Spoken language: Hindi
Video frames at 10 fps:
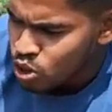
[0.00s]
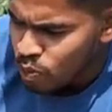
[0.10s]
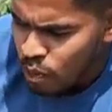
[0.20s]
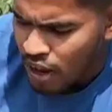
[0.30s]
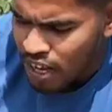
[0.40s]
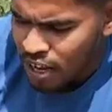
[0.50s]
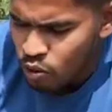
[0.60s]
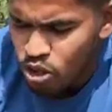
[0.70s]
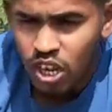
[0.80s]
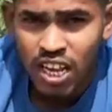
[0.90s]
जो पानी है
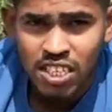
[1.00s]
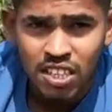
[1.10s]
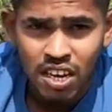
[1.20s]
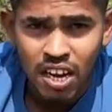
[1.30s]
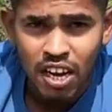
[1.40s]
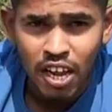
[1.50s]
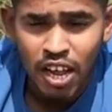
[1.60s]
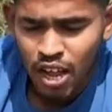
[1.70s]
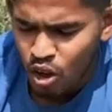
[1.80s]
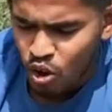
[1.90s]
वो गिलास के अंदर कर लेंगे